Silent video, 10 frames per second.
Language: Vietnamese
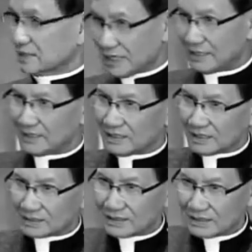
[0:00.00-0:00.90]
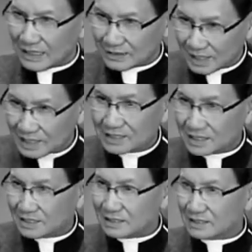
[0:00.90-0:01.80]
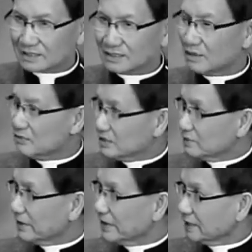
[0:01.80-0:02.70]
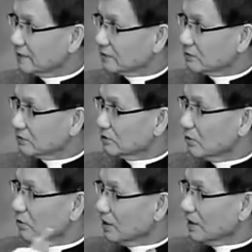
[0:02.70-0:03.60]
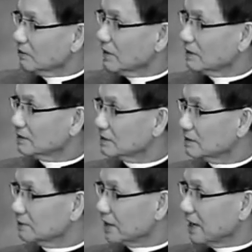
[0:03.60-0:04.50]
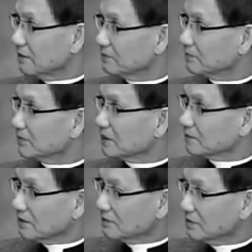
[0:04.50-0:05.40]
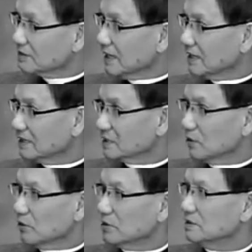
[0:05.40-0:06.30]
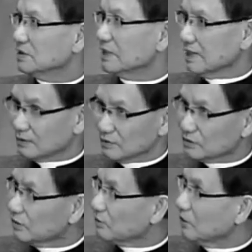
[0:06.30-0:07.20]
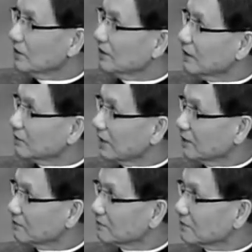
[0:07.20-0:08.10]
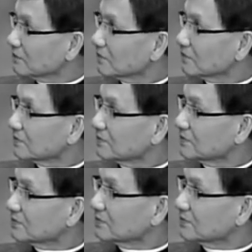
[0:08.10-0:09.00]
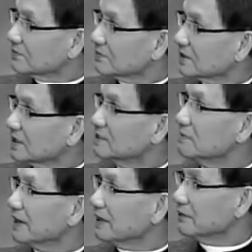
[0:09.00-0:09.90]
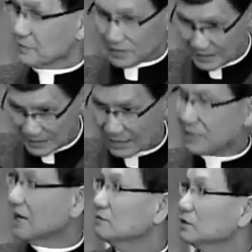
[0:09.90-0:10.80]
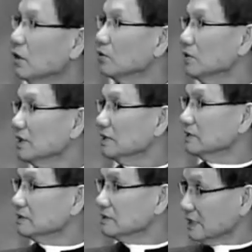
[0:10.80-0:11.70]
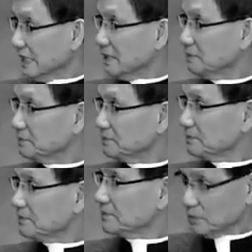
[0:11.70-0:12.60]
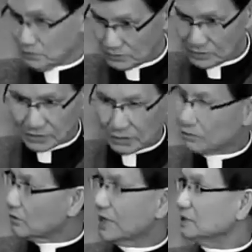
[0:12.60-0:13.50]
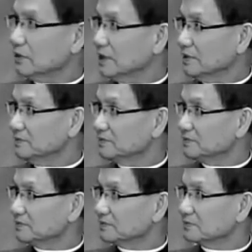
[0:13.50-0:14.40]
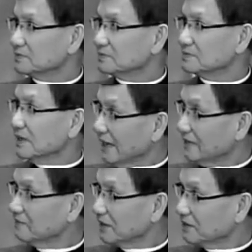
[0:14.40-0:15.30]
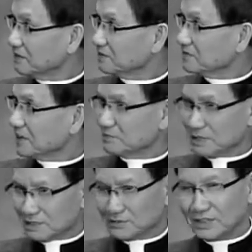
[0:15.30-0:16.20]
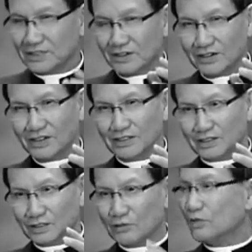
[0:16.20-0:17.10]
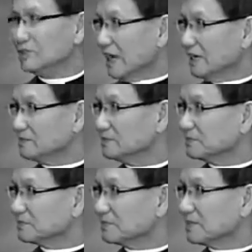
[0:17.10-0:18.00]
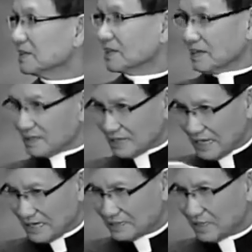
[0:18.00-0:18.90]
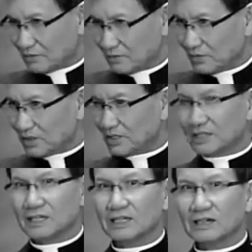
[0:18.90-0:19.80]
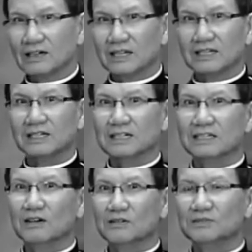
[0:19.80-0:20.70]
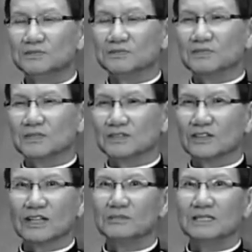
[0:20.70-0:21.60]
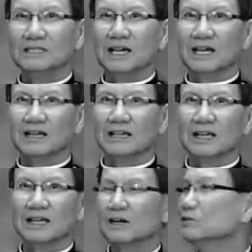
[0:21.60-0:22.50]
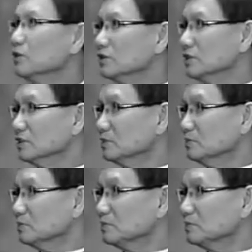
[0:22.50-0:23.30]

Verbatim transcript: thì đấy tức là thực sự cái ông Ismael nó cũng có bố là ông Abraham mà ông Isaac là tổ của người Do Thái cũng có bố là Abraham nhưng mà ông Israel trở trở thành người dân Ismael là Israel là, là ông trở... tổ của người người của người Ả Rập Ả Rập à, đúng vâng. nó không không ai chối hết vâng, vâng, vâng. nó hay như vậy đó vâng, vâng. mà trong khi đó là cùng một cha cùng cha hai dòng là ngược nhau cho đến bây giờ đó là không đội trời chung